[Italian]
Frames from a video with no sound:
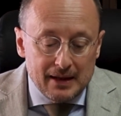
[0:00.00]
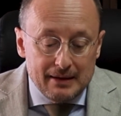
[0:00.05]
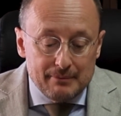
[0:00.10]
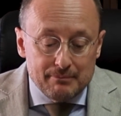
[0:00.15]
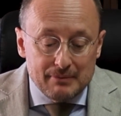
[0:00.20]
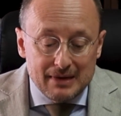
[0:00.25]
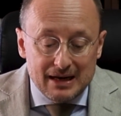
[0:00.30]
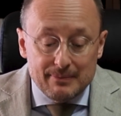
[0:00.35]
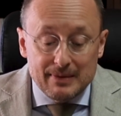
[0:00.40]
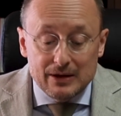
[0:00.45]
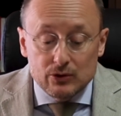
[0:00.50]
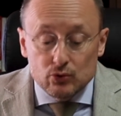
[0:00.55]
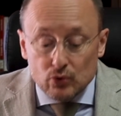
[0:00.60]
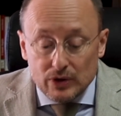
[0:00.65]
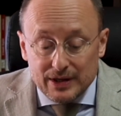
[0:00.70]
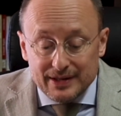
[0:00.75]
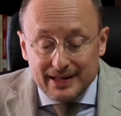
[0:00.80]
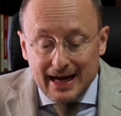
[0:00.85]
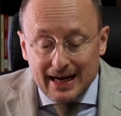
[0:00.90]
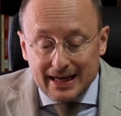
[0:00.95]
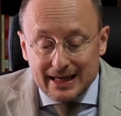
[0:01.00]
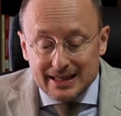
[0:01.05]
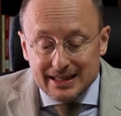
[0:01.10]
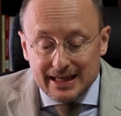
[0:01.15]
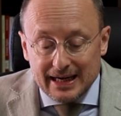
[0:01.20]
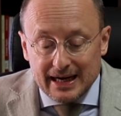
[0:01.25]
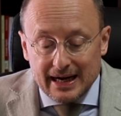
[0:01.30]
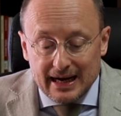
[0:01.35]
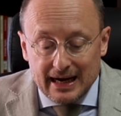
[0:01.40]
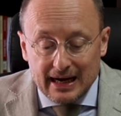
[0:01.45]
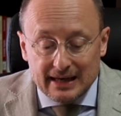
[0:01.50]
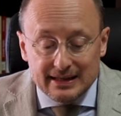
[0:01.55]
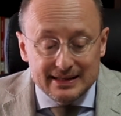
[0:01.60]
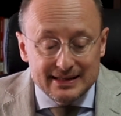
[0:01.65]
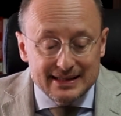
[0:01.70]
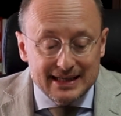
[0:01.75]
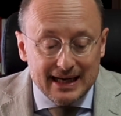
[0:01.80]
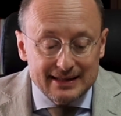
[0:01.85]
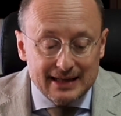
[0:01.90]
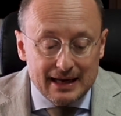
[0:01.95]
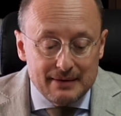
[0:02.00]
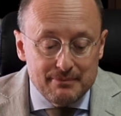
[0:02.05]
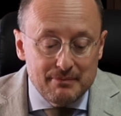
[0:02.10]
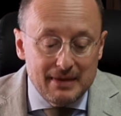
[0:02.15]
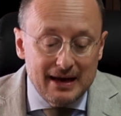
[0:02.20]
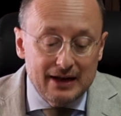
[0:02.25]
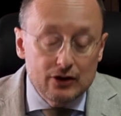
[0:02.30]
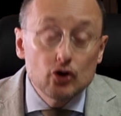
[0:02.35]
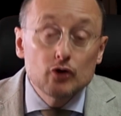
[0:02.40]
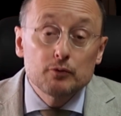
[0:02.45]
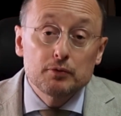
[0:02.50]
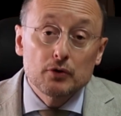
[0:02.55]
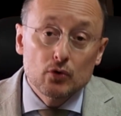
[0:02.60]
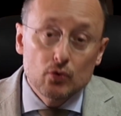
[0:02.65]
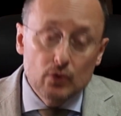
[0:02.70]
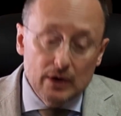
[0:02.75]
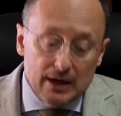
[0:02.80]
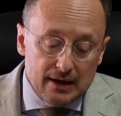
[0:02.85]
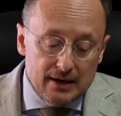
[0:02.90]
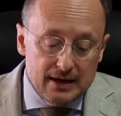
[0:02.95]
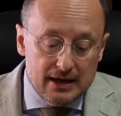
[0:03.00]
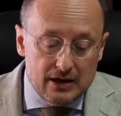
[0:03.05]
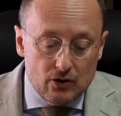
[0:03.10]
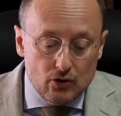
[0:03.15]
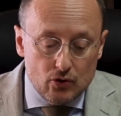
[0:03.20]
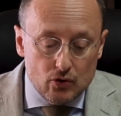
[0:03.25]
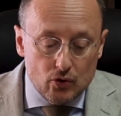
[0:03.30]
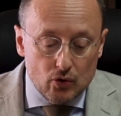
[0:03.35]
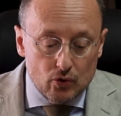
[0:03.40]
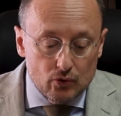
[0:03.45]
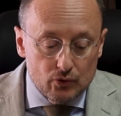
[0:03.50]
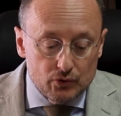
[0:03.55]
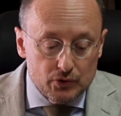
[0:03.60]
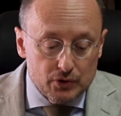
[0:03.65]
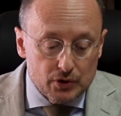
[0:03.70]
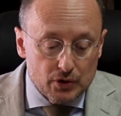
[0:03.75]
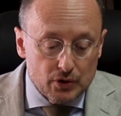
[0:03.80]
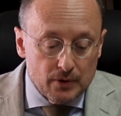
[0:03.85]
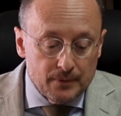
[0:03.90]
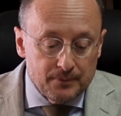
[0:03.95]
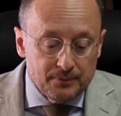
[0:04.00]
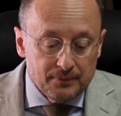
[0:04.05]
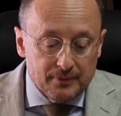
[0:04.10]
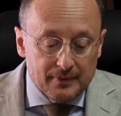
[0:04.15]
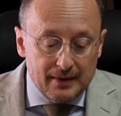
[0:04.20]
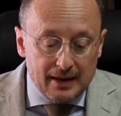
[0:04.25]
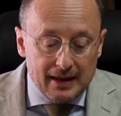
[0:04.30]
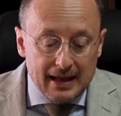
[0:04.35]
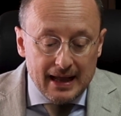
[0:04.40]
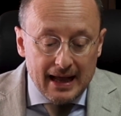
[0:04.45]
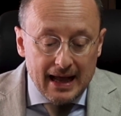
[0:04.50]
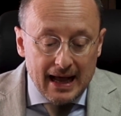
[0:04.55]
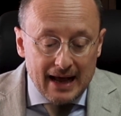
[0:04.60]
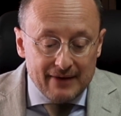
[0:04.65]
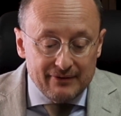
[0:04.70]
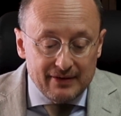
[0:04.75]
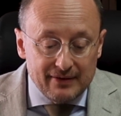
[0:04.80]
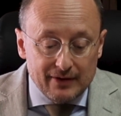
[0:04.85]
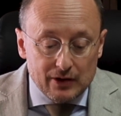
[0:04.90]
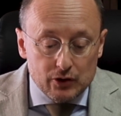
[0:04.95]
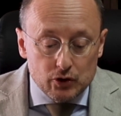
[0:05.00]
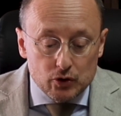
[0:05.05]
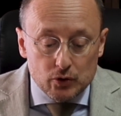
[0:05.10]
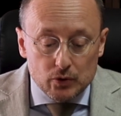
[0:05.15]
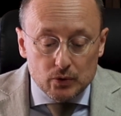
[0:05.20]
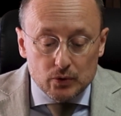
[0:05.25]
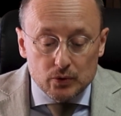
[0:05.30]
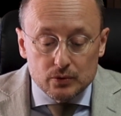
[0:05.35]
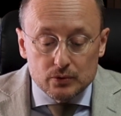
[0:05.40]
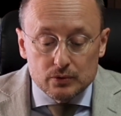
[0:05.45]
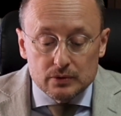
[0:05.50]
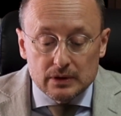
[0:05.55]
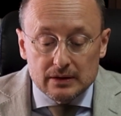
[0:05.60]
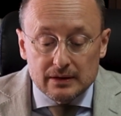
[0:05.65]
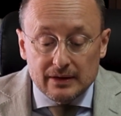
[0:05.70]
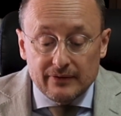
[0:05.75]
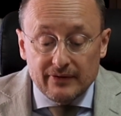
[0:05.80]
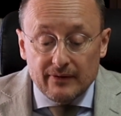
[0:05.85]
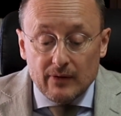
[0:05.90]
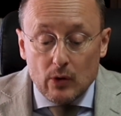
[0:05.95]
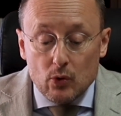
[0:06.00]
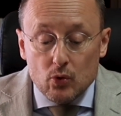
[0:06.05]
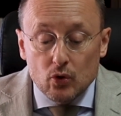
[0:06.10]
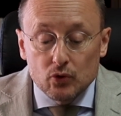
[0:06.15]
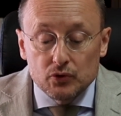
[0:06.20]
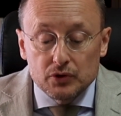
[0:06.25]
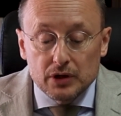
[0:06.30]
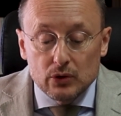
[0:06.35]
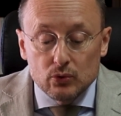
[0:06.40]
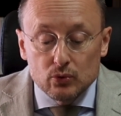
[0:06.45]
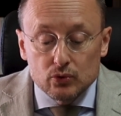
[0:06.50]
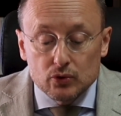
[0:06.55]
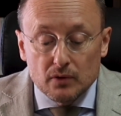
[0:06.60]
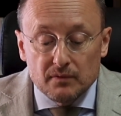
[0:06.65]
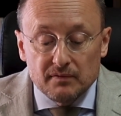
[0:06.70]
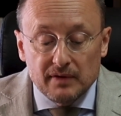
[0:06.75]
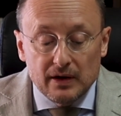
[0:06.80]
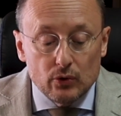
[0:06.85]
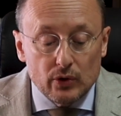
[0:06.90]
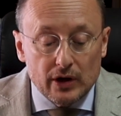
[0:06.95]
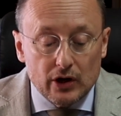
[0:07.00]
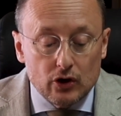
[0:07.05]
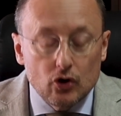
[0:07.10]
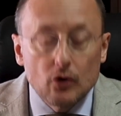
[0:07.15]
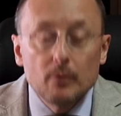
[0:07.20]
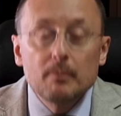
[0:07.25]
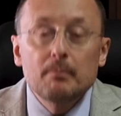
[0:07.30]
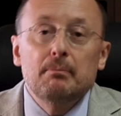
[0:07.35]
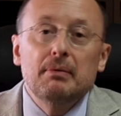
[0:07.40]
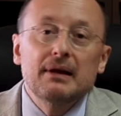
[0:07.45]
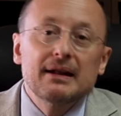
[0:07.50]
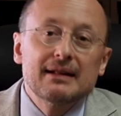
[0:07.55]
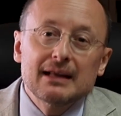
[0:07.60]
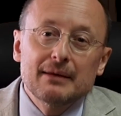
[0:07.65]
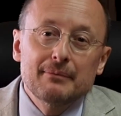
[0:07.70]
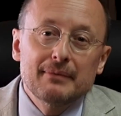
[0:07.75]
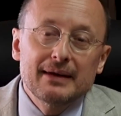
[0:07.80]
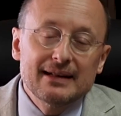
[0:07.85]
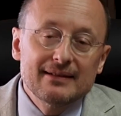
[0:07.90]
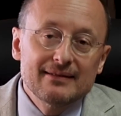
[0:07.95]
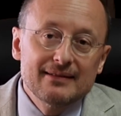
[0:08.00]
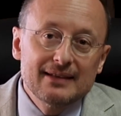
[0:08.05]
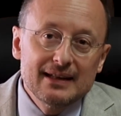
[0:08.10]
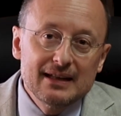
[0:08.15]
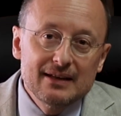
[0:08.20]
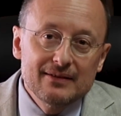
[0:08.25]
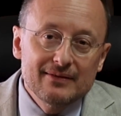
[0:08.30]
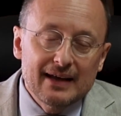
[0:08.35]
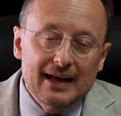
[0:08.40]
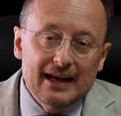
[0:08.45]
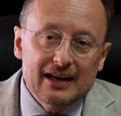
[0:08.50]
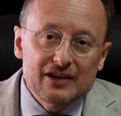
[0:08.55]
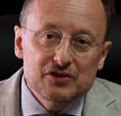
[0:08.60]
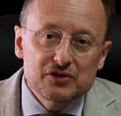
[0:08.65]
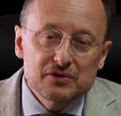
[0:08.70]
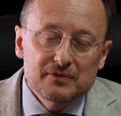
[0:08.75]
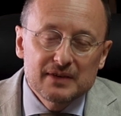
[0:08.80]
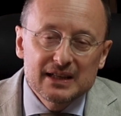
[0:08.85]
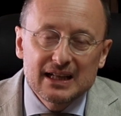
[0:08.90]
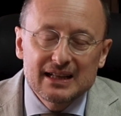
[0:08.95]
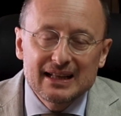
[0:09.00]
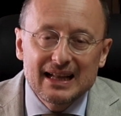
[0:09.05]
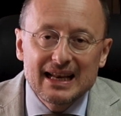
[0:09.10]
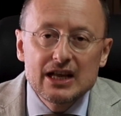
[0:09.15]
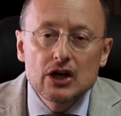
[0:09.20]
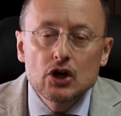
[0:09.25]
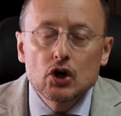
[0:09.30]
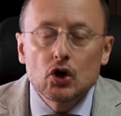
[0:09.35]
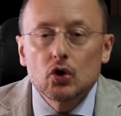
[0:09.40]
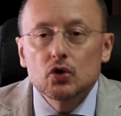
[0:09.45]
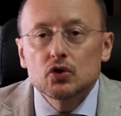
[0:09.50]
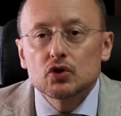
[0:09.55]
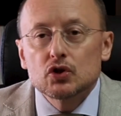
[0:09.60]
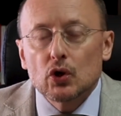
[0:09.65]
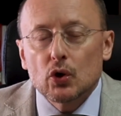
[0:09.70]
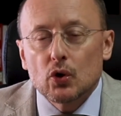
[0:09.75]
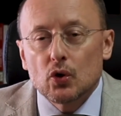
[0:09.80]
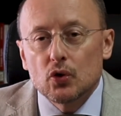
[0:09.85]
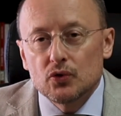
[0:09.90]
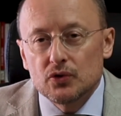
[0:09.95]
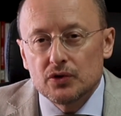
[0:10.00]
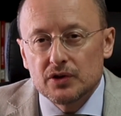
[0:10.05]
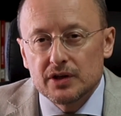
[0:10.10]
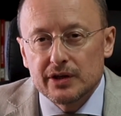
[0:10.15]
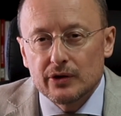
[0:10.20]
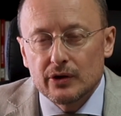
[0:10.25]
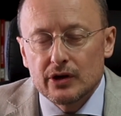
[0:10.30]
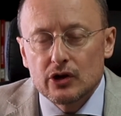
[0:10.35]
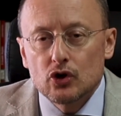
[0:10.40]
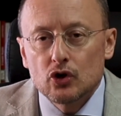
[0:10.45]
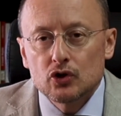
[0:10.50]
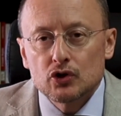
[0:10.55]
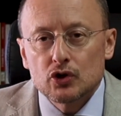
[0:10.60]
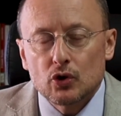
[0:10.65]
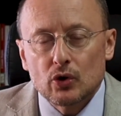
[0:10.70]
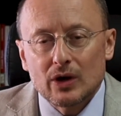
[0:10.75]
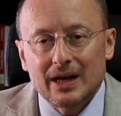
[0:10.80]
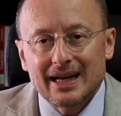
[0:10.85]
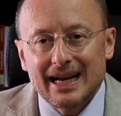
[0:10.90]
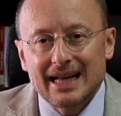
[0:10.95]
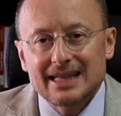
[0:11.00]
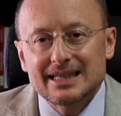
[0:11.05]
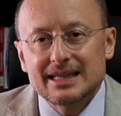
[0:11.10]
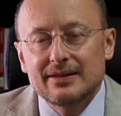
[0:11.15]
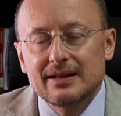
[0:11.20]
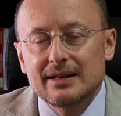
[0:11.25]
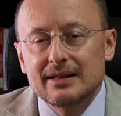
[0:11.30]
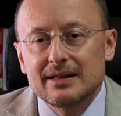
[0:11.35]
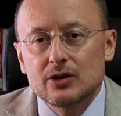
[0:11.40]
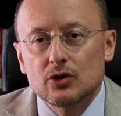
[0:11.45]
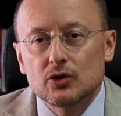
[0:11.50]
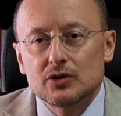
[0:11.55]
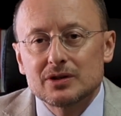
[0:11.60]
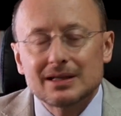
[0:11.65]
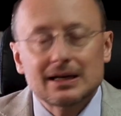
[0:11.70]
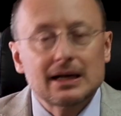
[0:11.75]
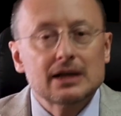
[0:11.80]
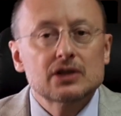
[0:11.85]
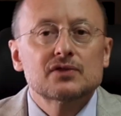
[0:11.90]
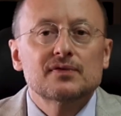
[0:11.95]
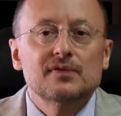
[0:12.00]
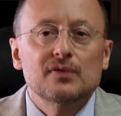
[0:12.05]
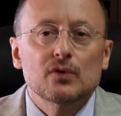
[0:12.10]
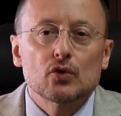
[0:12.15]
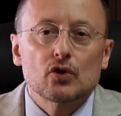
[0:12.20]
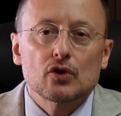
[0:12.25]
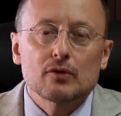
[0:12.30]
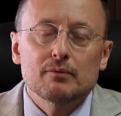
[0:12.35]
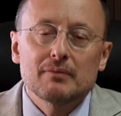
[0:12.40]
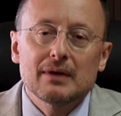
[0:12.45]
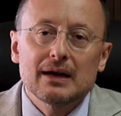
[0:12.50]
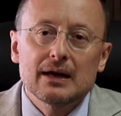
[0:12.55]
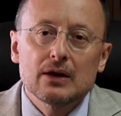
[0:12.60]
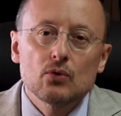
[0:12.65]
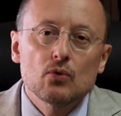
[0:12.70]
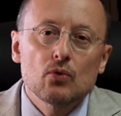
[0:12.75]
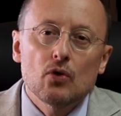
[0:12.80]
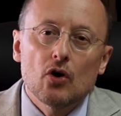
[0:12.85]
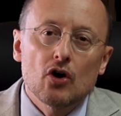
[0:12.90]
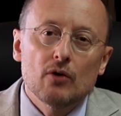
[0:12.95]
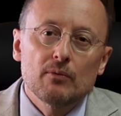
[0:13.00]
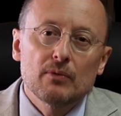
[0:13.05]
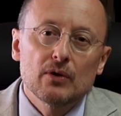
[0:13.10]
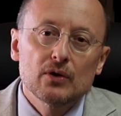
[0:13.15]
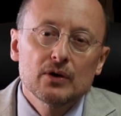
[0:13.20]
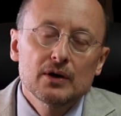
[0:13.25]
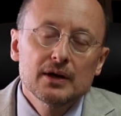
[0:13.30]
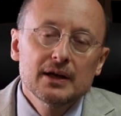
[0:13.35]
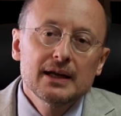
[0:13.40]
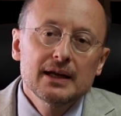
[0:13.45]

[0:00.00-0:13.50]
ma la maturità che si era realizzata in me dopo quell'incontro avevano, aveva un contenuto, e un valore completamente diverso. Vedete, l'incontro con Dio, l'incontro con la grazia di Dio trasforma l'uomo,